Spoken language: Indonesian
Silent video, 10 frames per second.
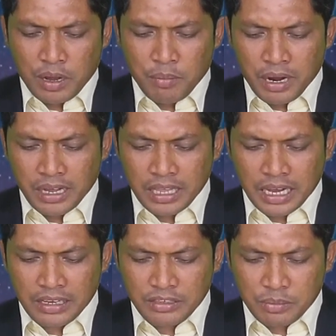
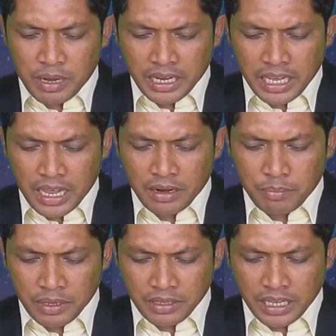Mengatakan
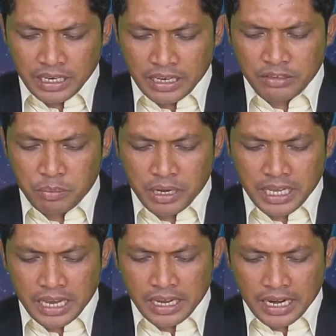sebagian penting dan
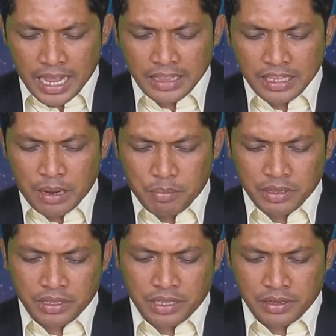sebagian yang lain tidak
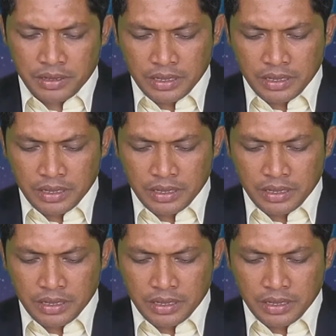penting.